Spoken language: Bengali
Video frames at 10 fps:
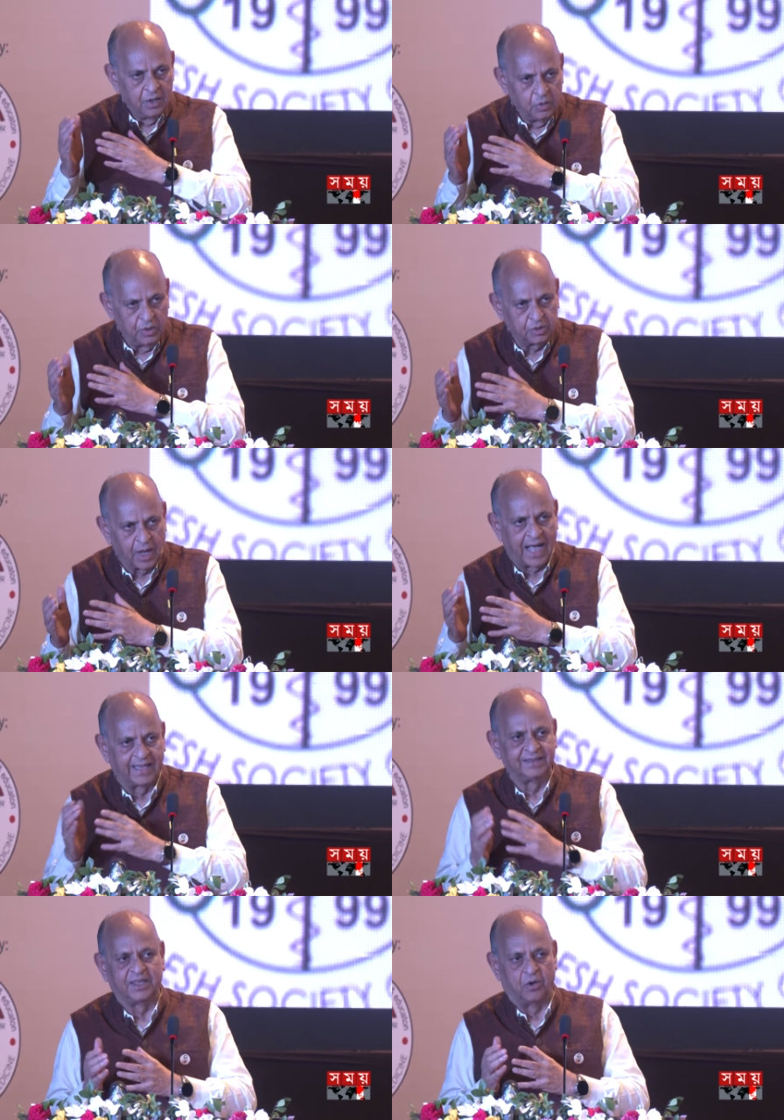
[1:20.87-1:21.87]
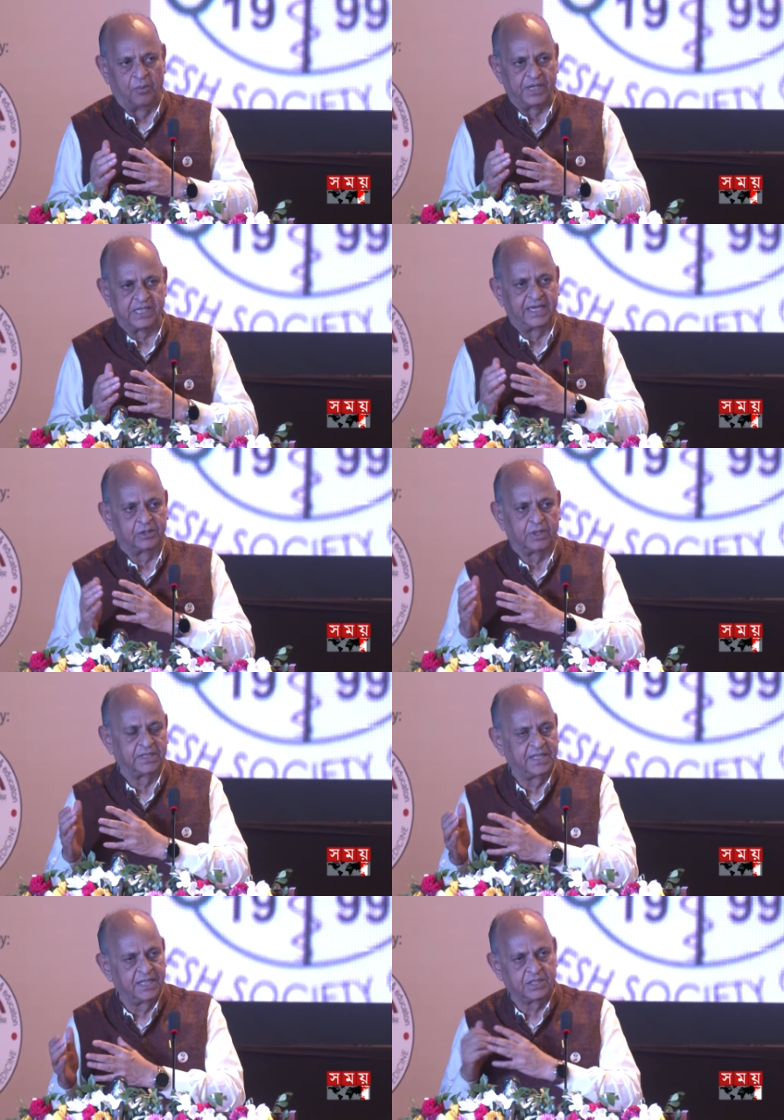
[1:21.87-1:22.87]
রুগী তো আনতে হবে সেটা তো আর
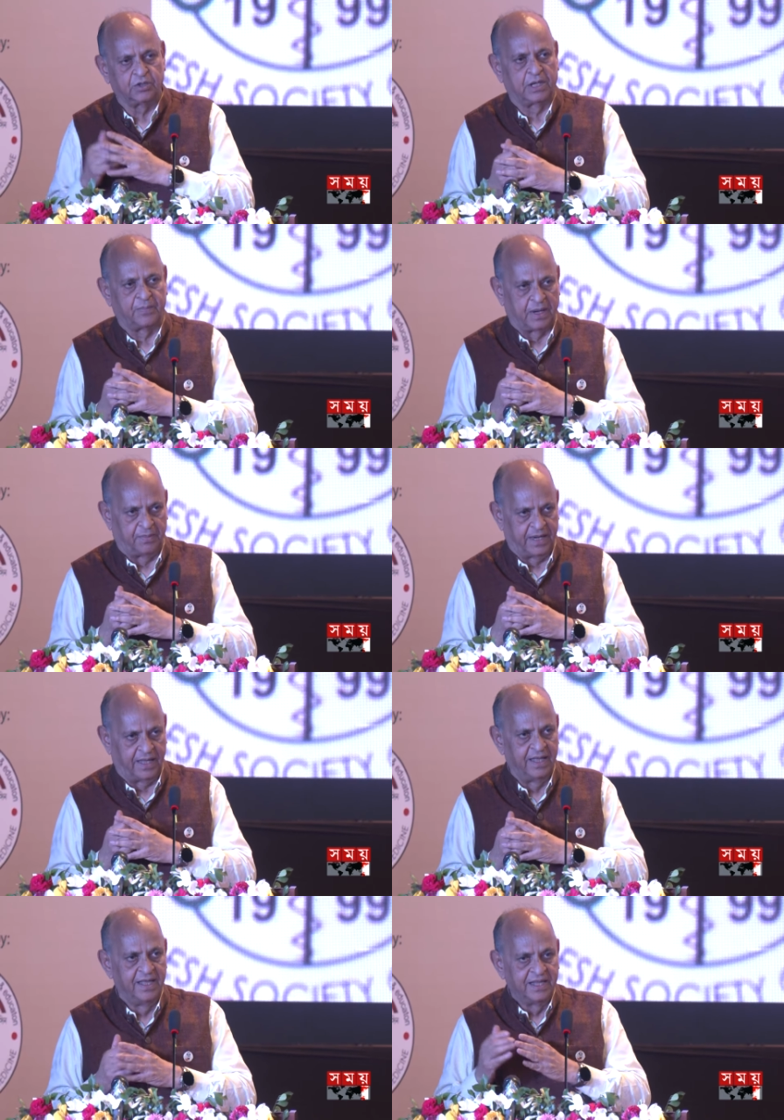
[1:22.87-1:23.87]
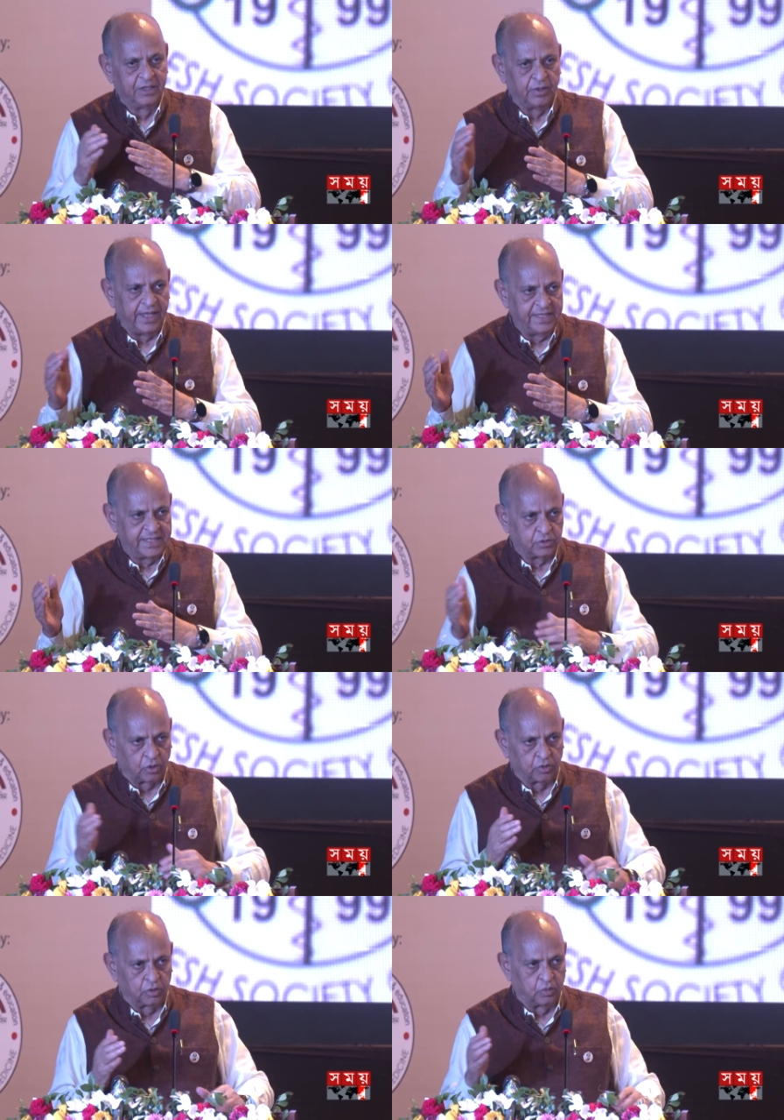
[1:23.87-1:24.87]
চিকিৎসকরা পারবে না কিন্তু এই যে
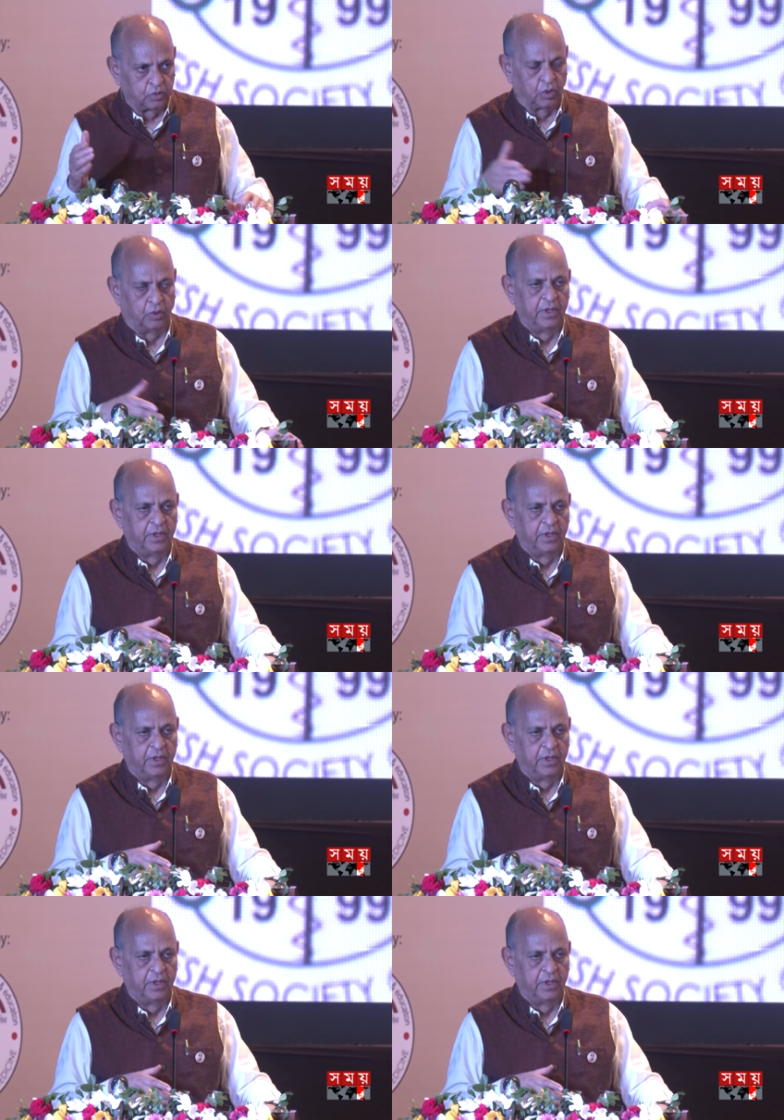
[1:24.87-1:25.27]
যত দ্রুত